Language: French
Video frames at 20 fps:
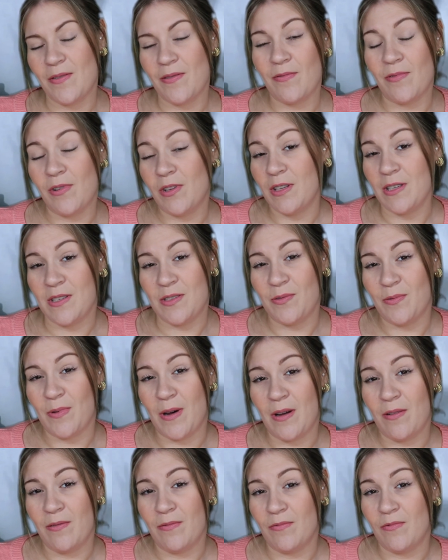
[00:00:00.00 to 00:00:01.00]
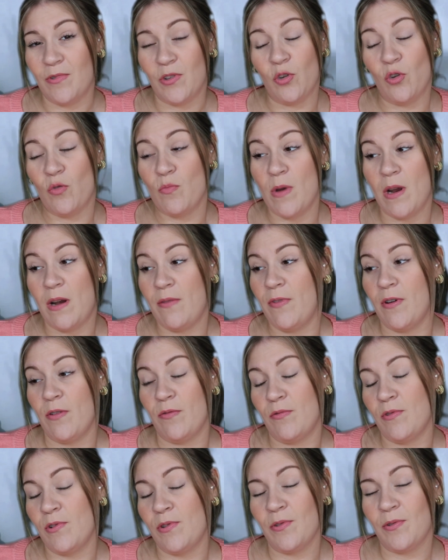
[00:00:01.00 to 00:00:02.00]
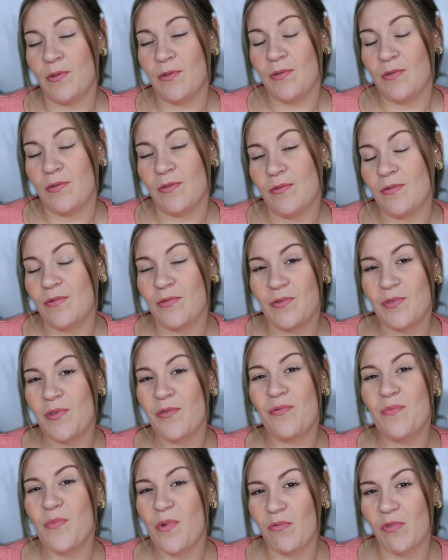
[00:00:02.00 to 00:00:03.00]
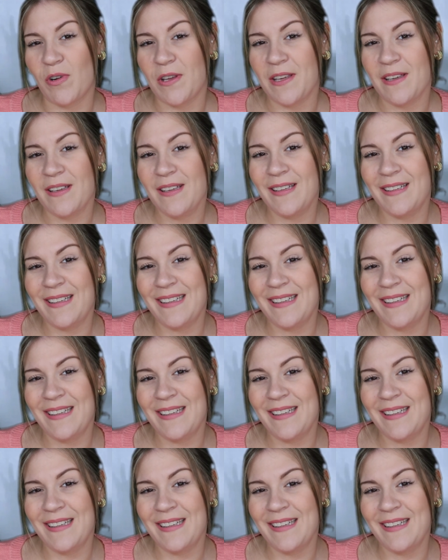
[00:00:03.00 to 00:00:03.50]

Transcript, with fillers: votre histoire votre mail, enfin votre, ce que vous m'envoyez.